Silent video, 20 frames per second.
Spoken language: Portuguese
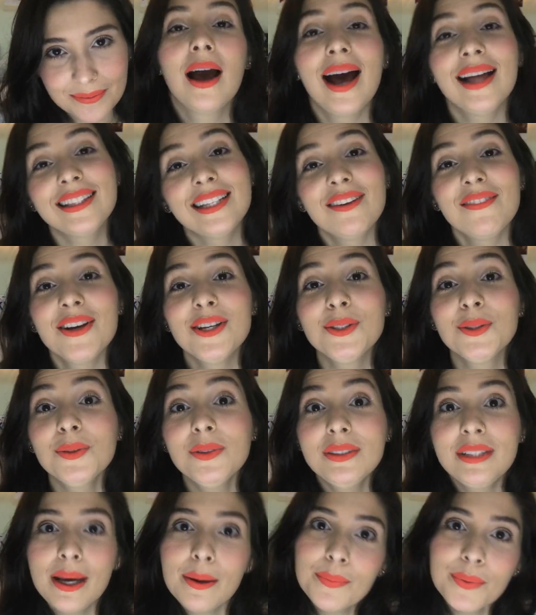Através do
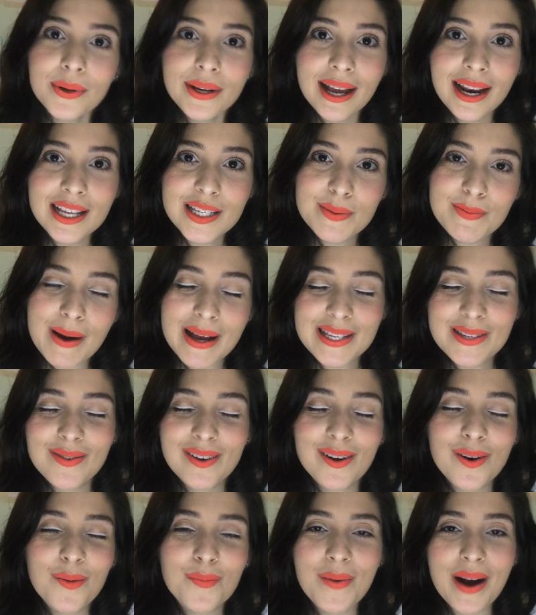tempo que elas
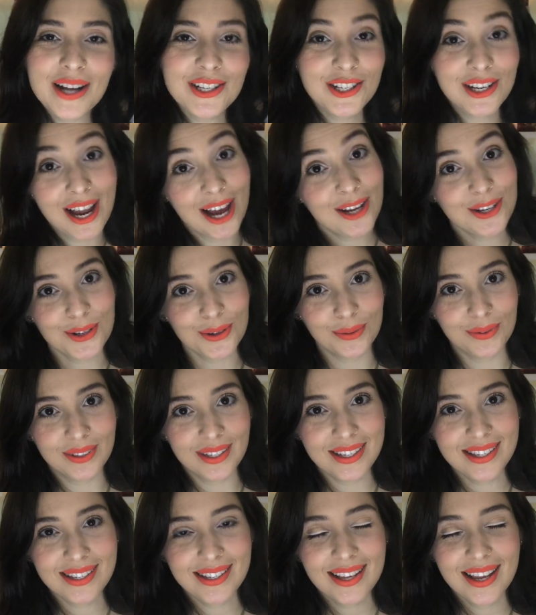passam a compartilhar
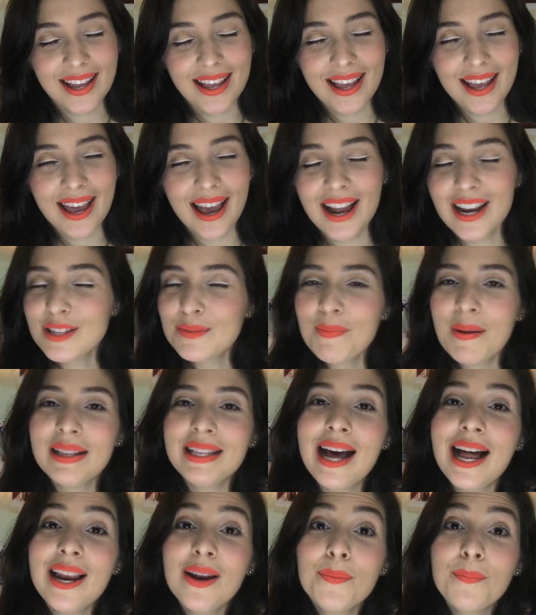juntas, elas
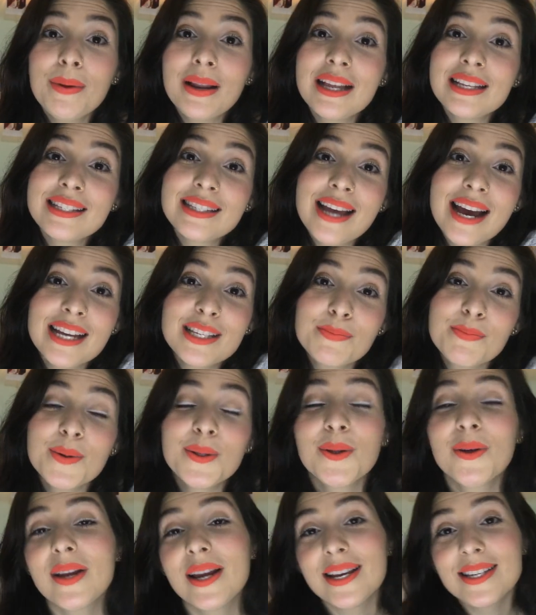pedalam pelas terras
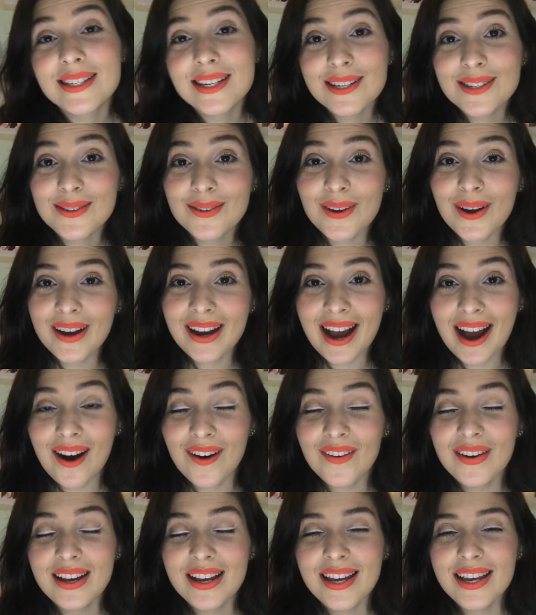pitorescas do
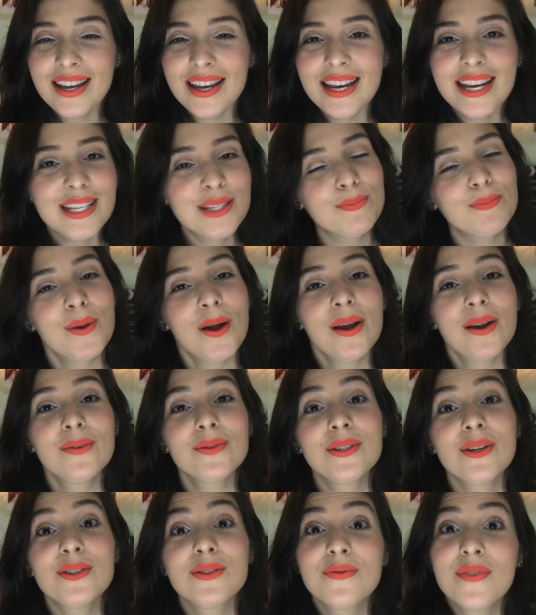local e exploram
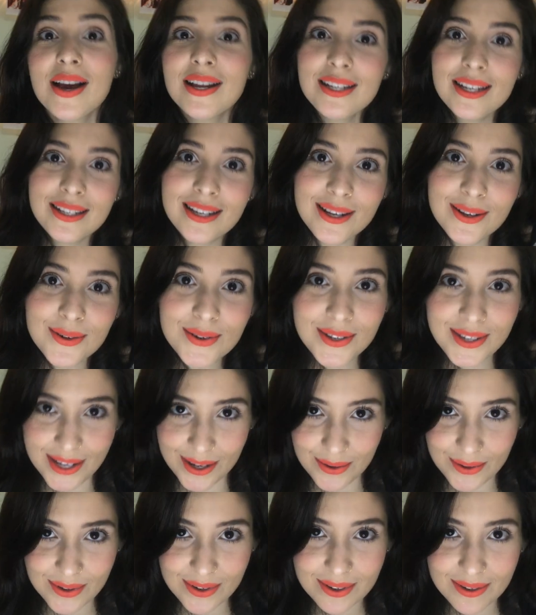seus verdadeiros
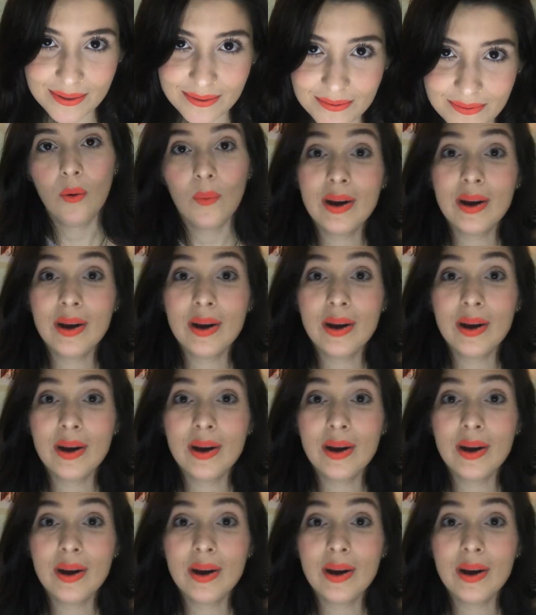eus.